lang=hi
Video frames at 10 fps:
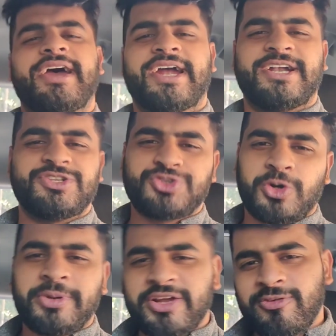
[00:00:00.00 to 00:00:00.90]
एंड
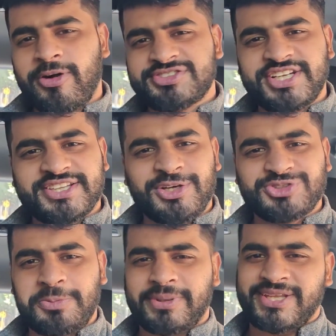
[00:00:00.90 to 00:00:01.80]
जो मेरे ब्लॉग्स देखते हैं
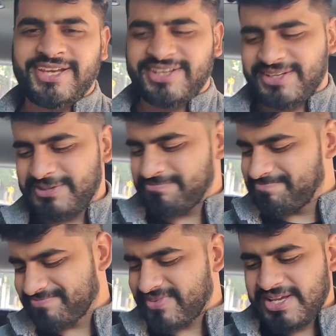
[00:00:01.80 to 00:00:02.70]
उसको पता ही है
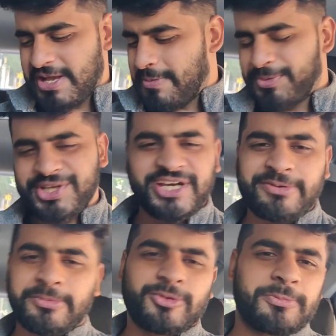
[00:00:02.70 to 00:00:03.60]
कि मुझे
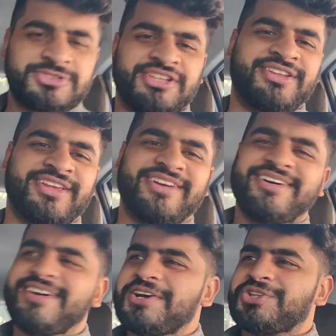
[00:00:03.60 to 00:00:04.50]
गर्मी बिल्कुल पसंद नहीं
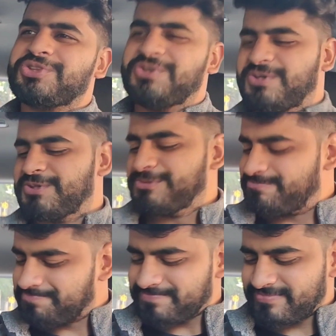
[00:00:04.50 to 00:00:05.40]
है तो
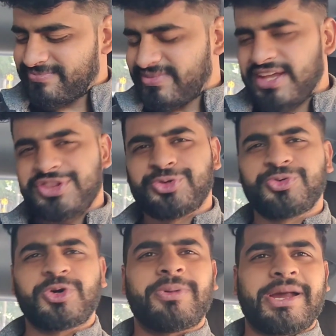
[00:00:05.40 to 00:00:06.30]

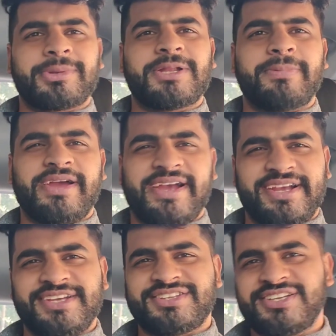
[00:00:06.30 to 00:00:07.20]
दोनों बार मतलब
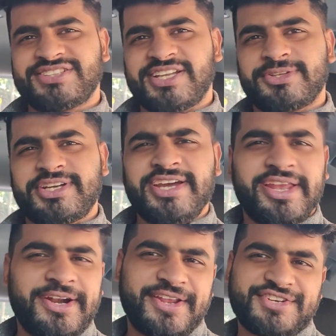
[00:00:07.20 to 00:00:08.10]
इतनी ज्यादा होता है ना
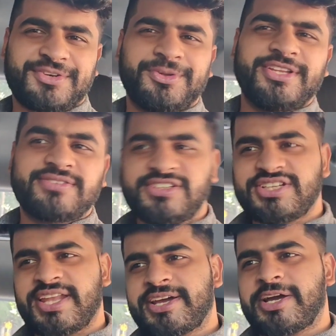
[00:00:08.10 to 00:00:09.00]
इरिटेशन होनी इतनी
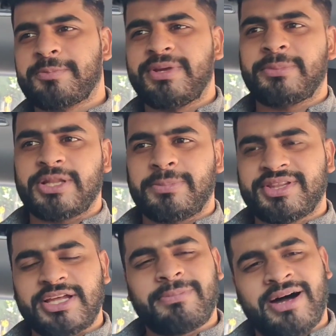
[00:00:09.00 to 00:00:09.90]
ज्यादा गर्मी मतलब
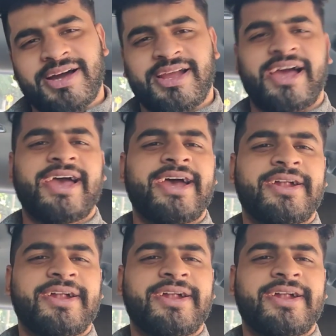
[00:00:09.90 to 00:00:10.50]
बंदा बाहर आया